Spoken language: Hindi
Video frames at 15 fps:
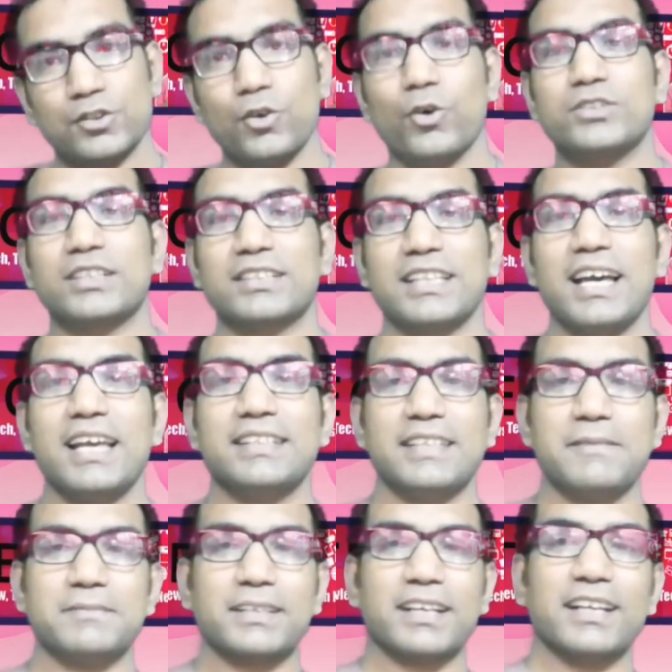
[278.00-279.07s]
सो हो सकता है
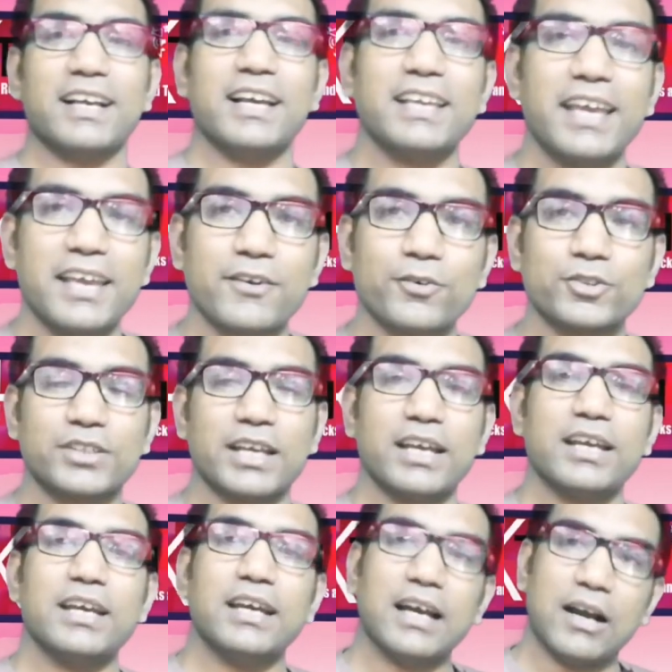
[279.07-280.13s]
सैमसंग का यही कुछ
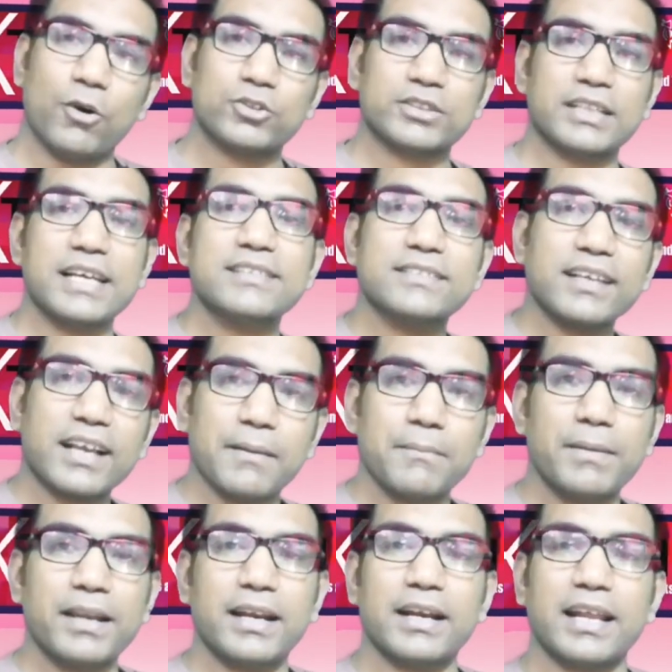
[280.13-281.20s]
है हो सकता है इससे
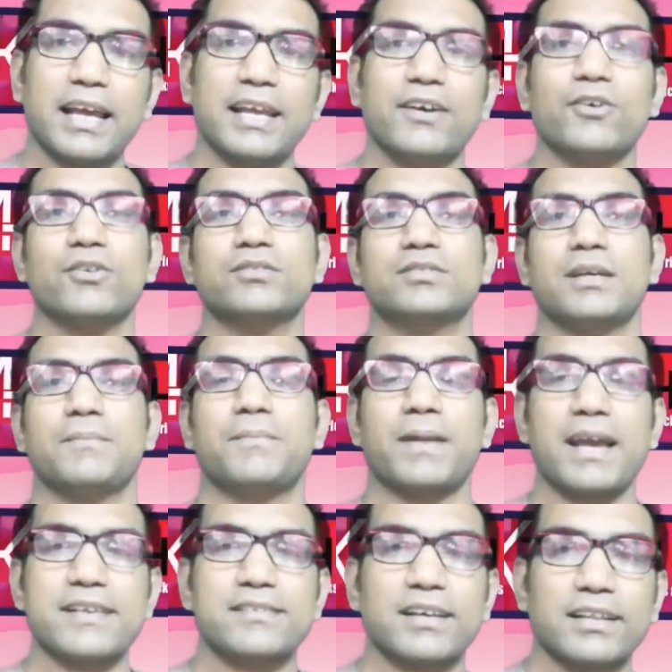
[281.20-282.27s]
कम भी रेट आए और उससे
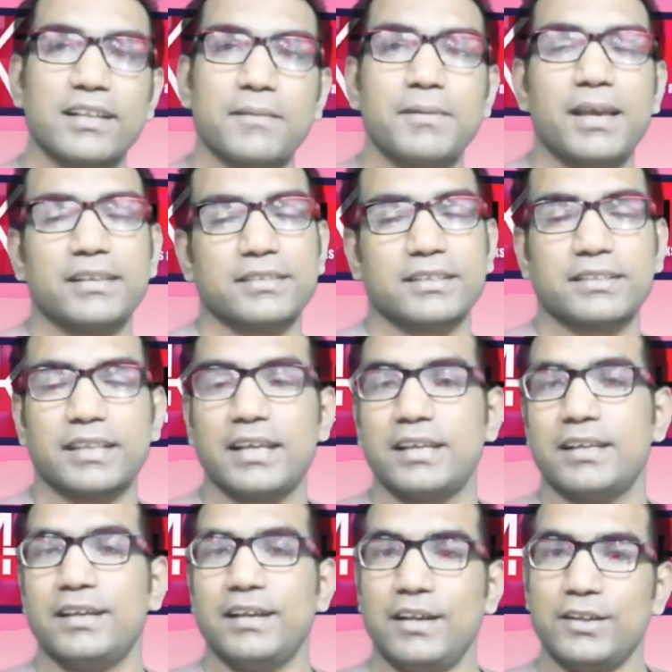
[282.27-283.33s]
प्राइस ज़्यादा भी आ सकते
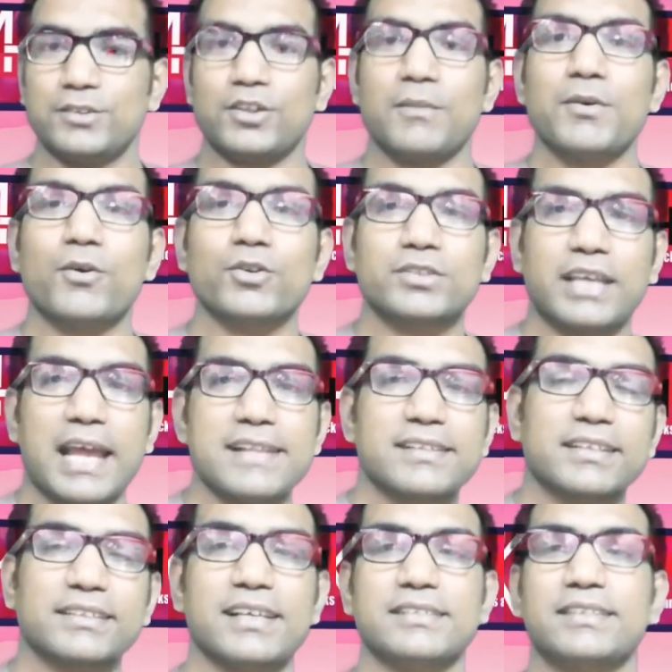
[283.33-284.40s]
हैं सो अभी कुछ कह नहीं
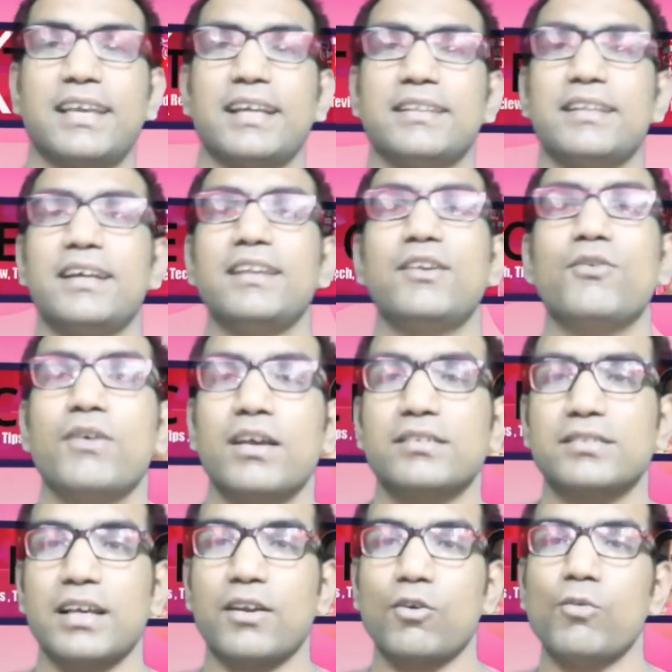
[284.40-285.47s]
सकते इसके अंदर क्योंकि
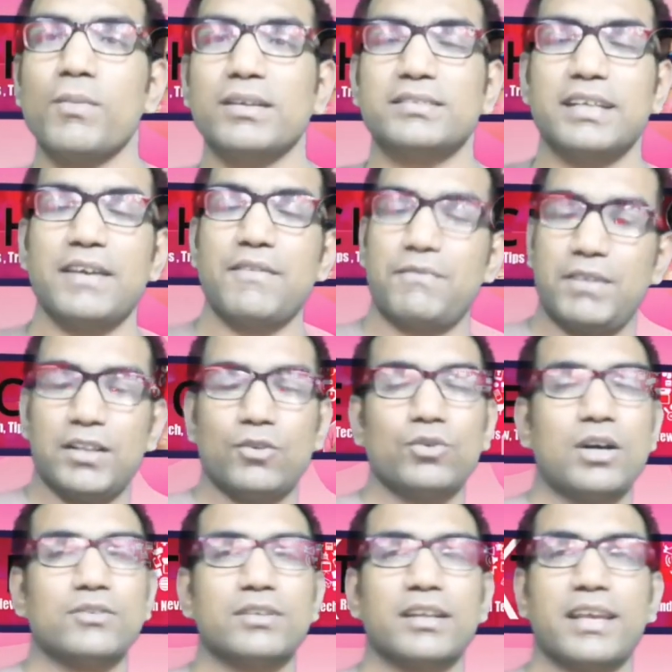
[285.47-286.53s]
इसके रूमर्स हैं फिफ्टी टू
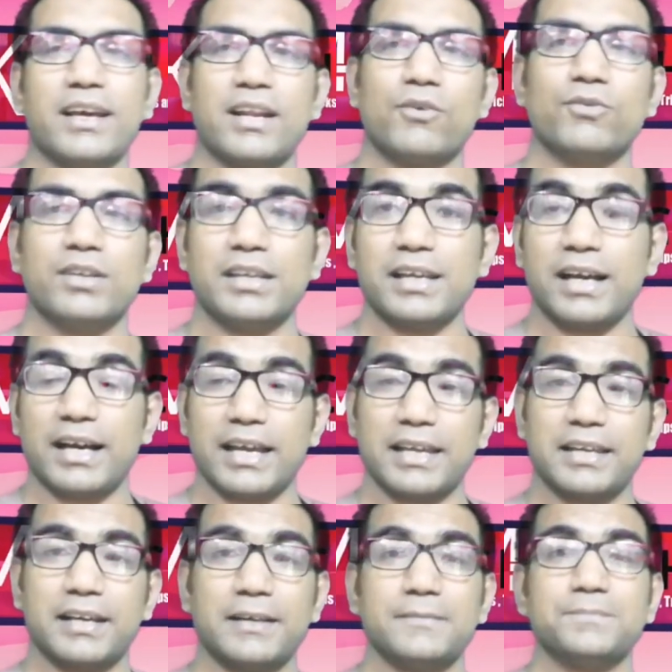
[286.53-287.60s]
थाउजेंड के अराउंड ये
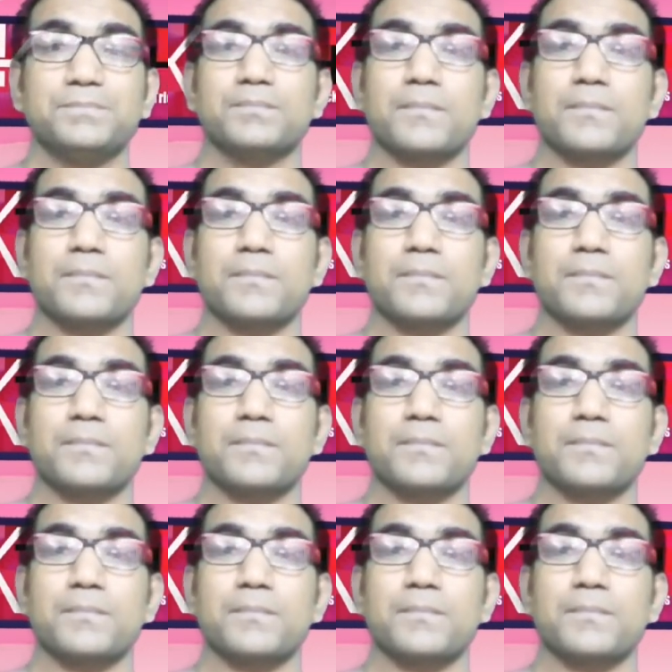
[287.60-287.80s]
आएगा